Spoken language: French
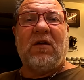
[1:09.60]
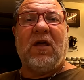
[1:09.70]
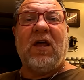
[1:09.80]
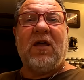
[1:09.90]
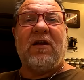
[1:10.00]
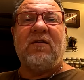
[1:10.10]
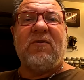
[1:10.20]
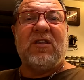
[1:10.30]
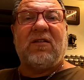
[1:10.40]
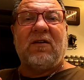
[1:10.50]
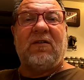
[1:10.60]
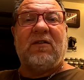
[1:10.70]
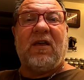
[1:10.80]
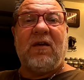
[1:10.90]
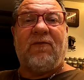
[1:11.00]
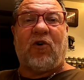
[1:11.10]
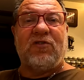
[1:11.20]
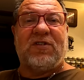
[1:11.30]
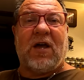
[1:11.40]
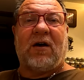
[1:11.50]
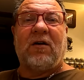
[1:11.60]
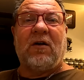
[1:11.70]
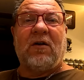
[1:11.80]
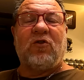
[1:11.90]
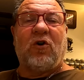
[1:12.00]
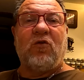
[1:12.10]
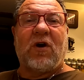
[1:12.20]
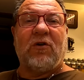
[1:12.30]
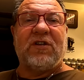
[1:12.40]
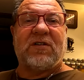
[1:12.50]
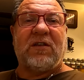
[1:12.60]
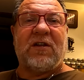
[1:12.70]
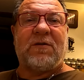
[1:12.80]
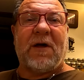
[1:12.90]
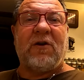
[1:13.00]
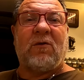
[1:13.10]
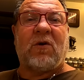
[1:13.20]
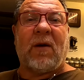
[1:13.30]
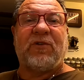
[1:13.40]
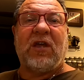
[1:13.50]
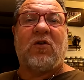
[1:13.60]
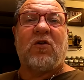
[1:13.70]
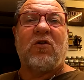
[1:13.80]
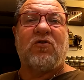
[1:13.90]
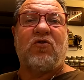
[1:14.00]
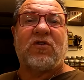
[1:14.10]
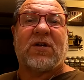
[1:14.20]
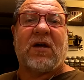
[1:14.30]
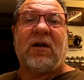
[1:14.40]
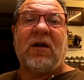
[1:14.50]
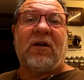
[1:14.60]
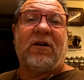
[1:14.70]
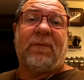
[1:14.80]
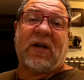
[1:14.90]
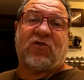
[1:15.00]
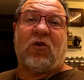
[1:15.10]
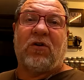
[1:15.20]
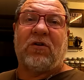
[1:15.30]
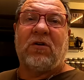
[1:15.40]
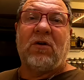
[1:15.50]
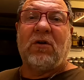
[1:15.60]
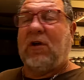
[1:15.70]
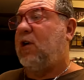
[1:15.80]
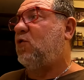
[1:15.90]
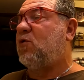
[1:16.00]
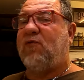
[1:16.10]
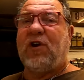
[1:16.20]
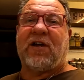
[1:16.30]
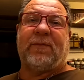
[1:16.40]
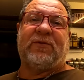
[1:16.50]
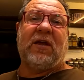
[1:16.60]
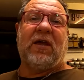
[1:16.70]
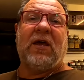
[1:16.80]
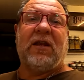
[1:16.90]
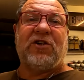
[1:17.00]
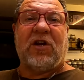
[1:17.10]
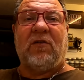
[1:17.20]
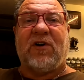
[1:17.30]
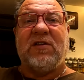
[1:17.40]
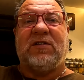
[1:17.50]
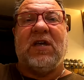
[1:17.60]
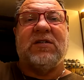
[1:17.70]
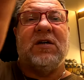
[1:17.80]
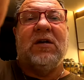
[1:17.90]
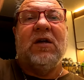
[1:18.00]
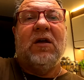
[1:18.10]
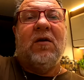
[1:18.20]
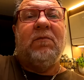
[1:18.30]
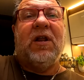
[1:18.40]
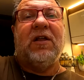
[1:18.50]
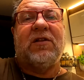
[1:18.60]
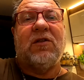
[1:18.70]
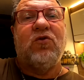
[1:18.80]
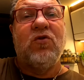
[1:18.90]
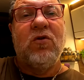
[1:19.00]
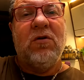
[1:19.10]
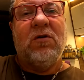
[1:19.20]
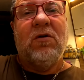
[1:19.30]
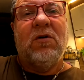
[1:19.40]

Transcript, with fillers: et limite des frontières. Donc nous, quand on descendait en Espagne, on captait que jusqu'à Barcelone. Et nous, on voulait capter les chaînes françaises, bien entendu,